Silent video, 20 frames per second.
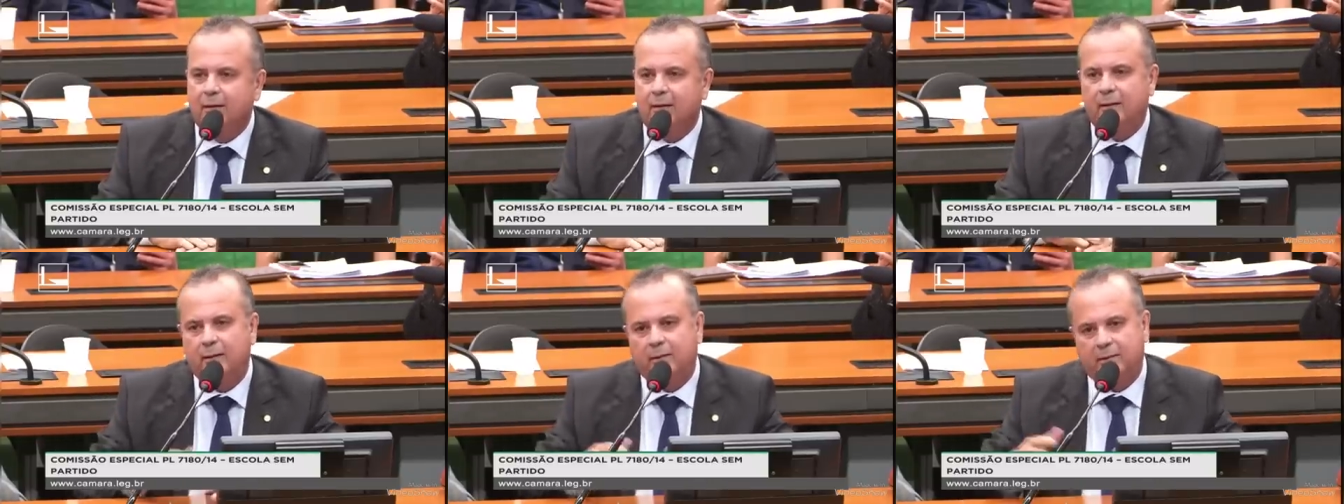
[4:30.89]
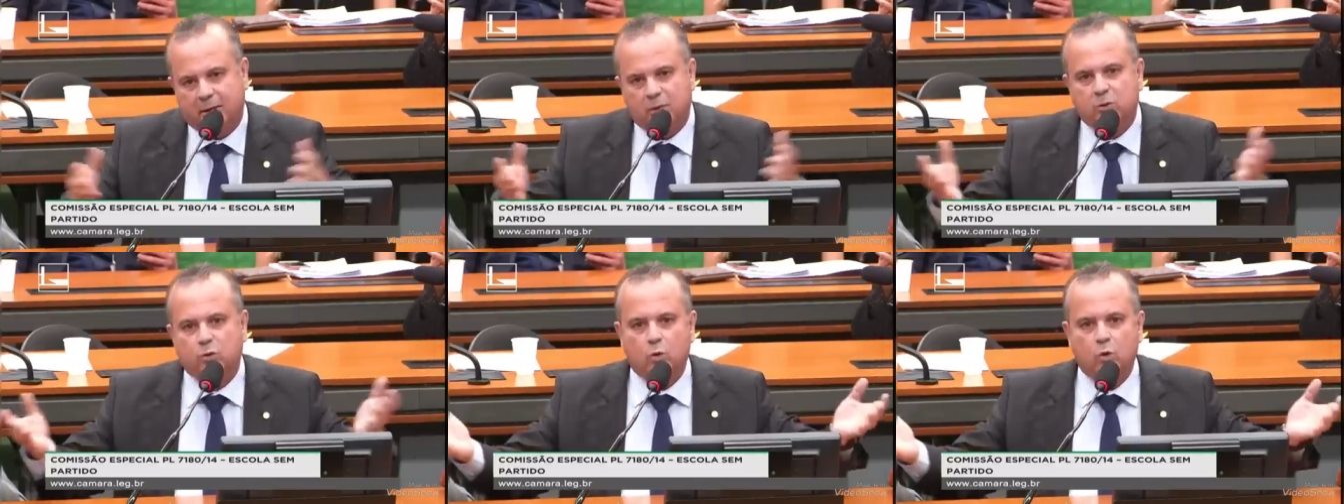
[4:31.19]
E
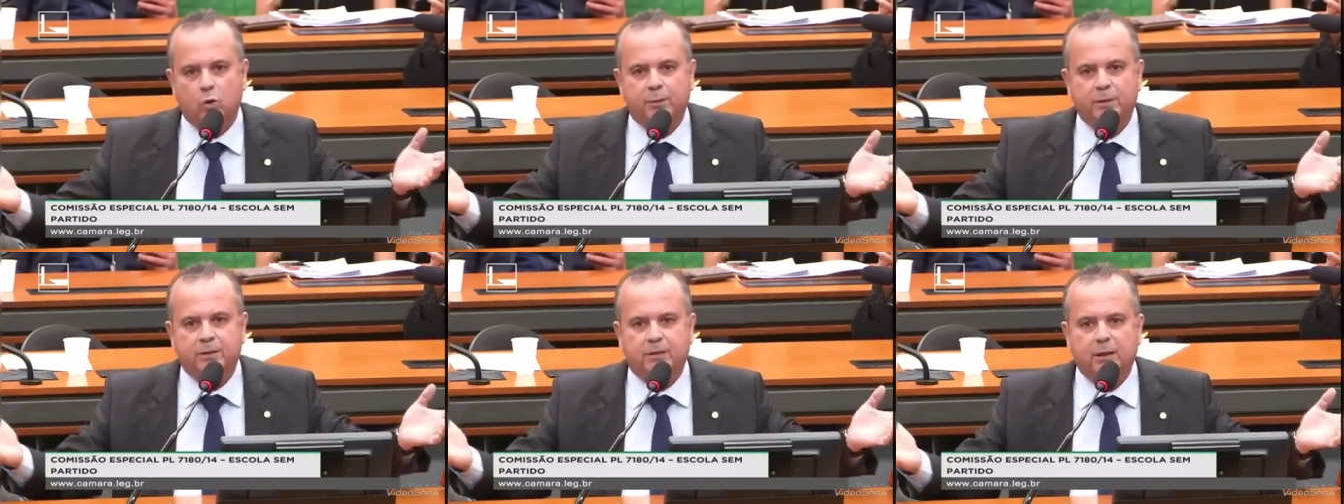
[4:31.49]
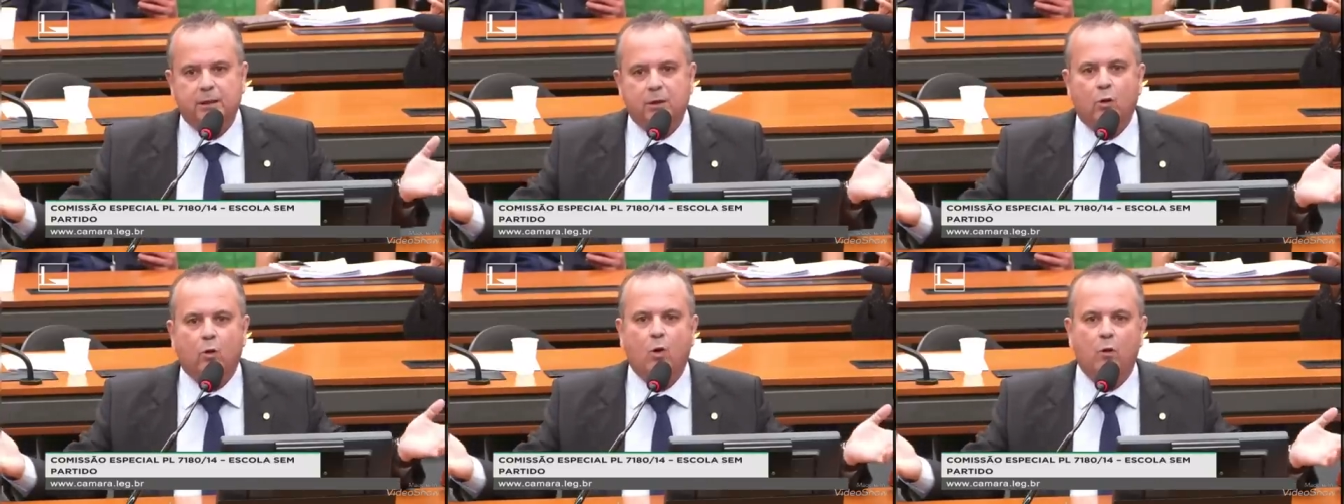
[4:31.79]
desculpe
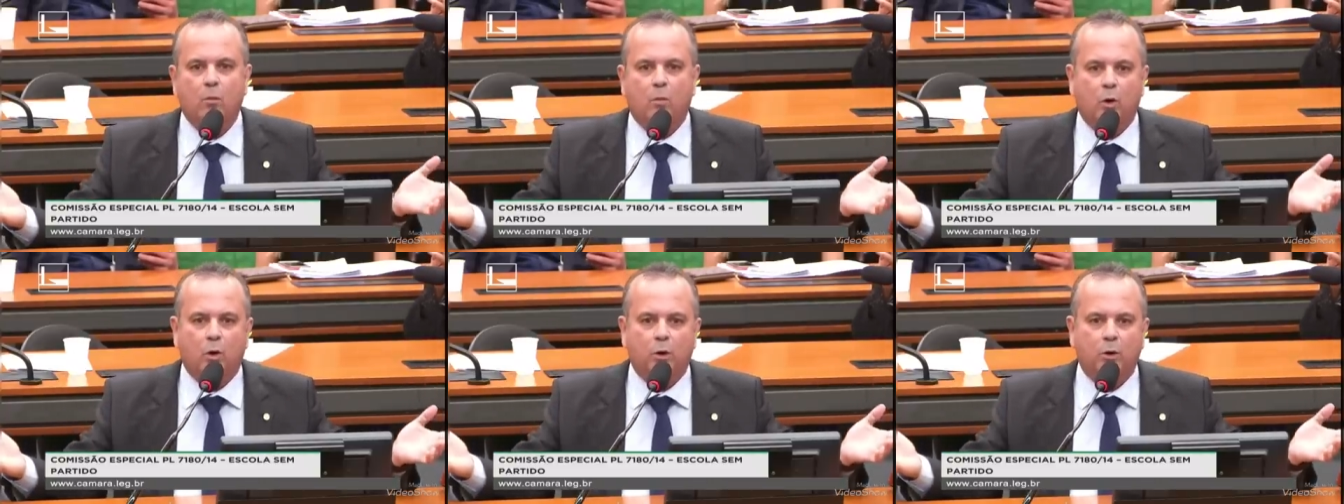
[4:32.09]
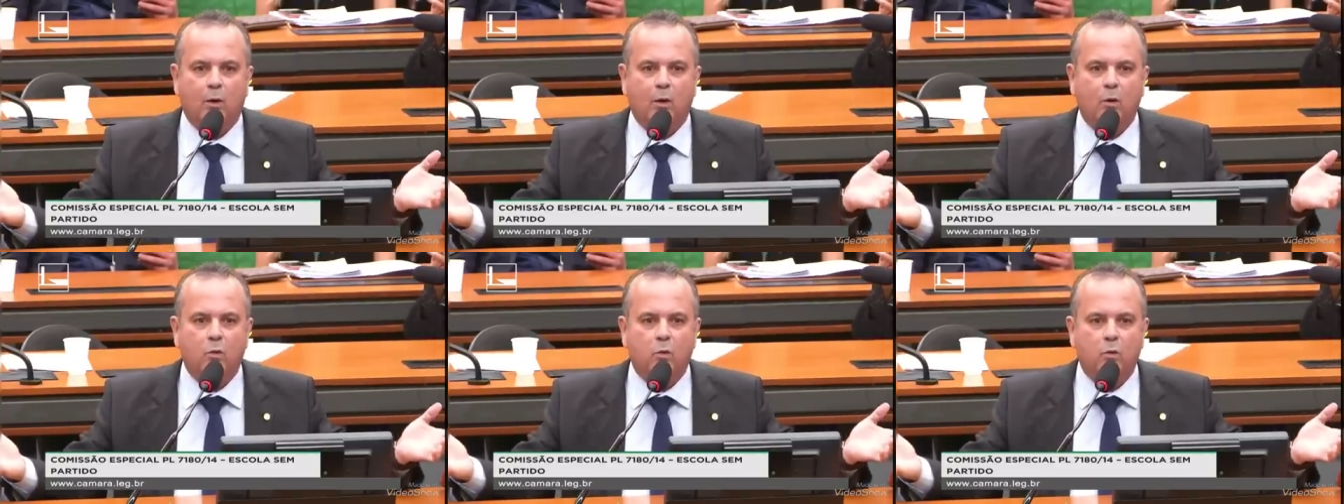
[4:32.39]
se
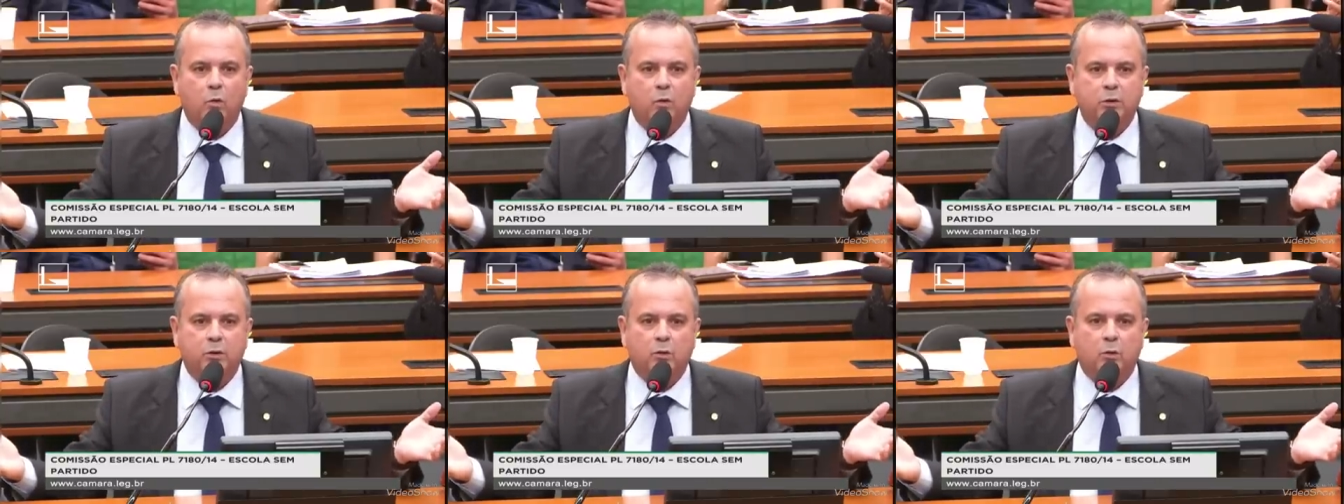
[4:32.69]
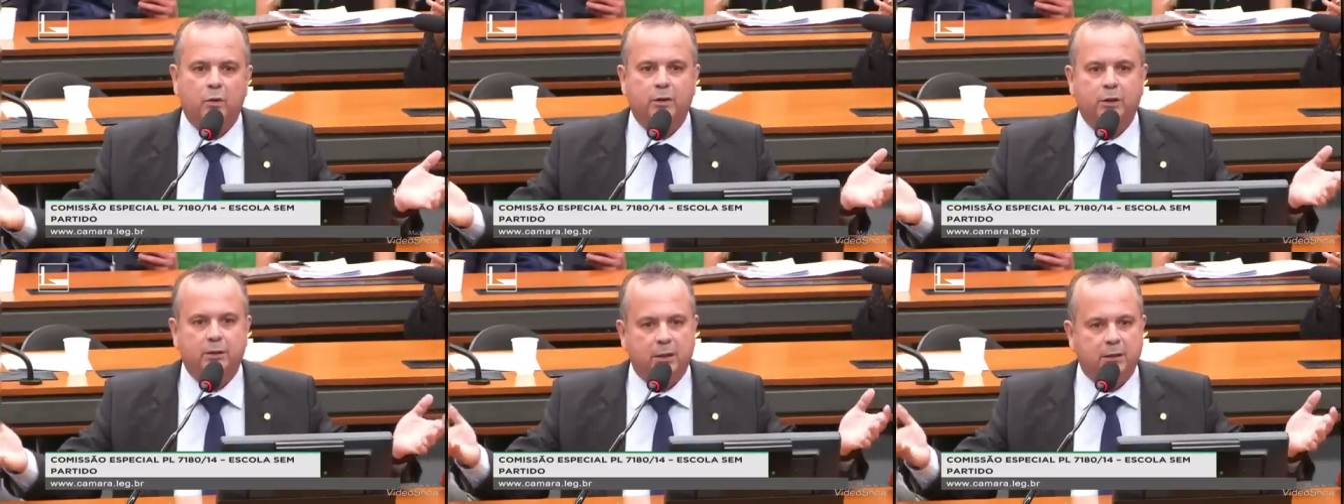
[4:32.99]
incomodo alguns
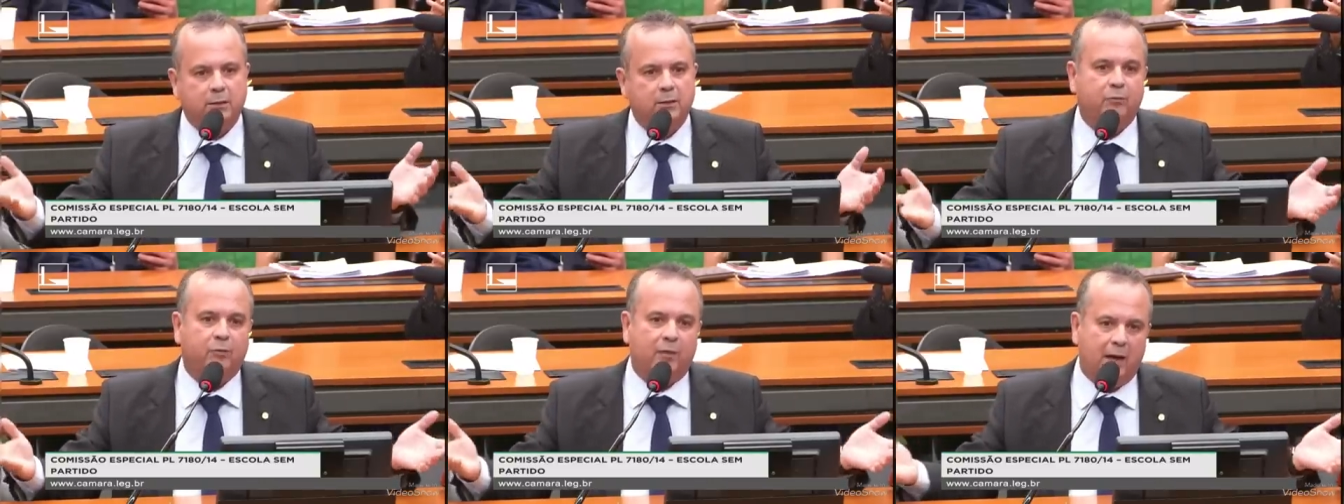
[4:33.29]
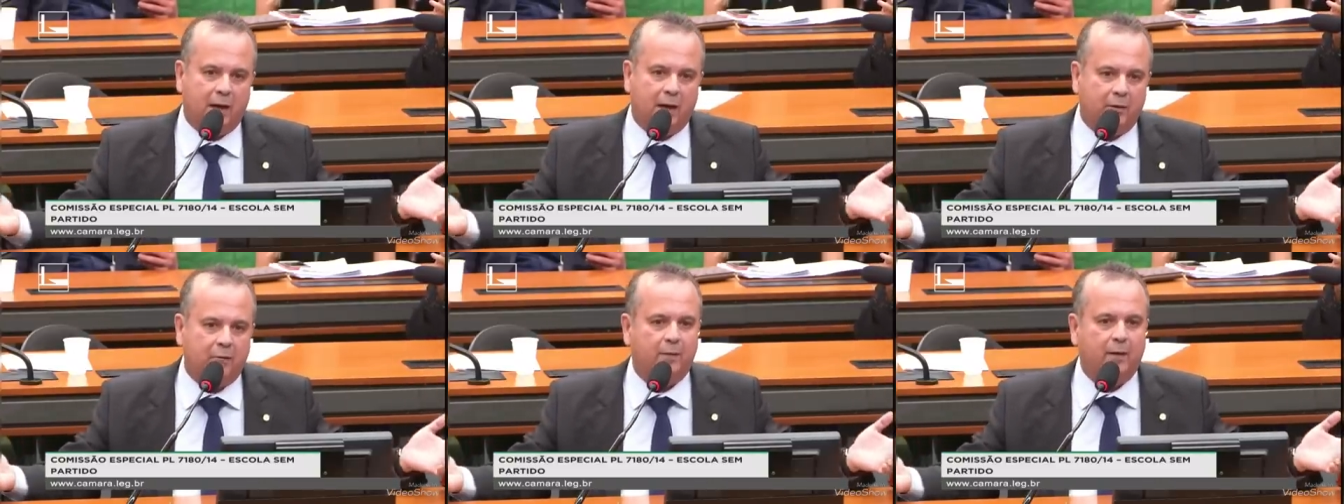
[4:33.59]
quando a gente
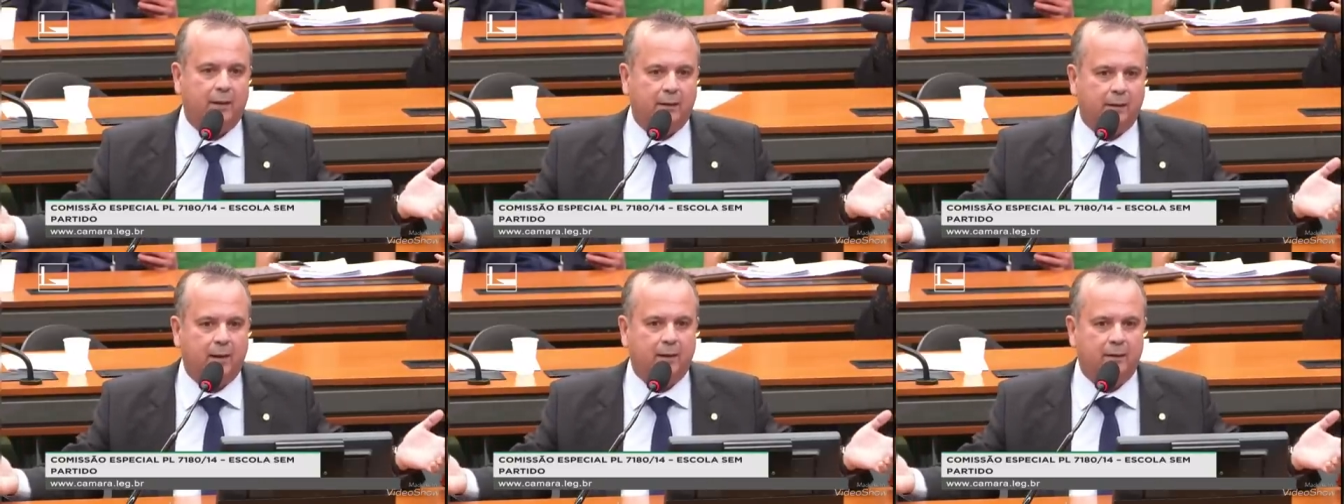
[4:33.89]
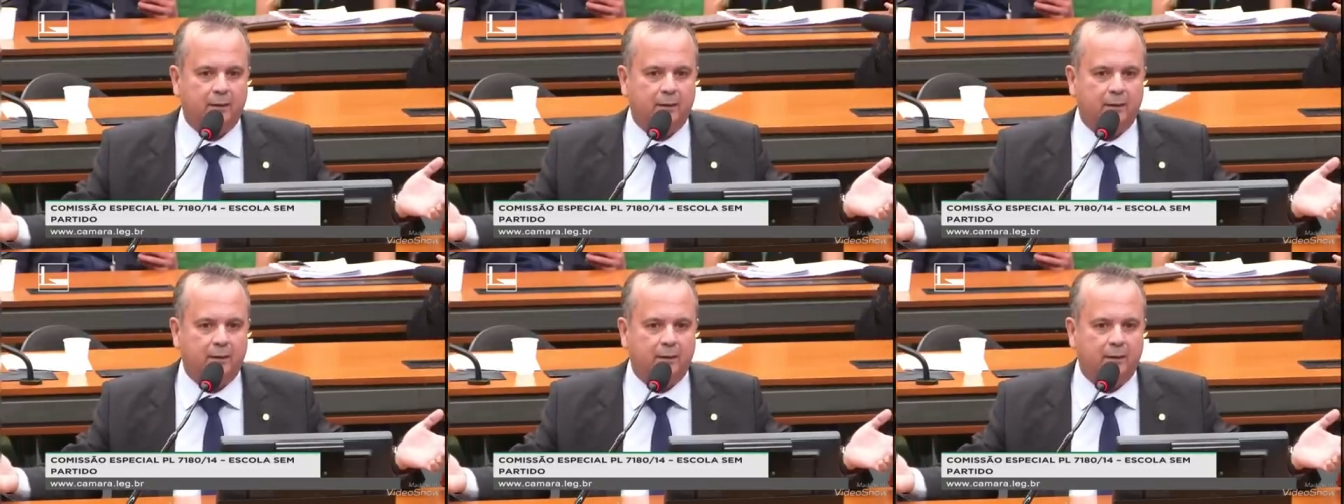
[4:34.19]
fala a verdade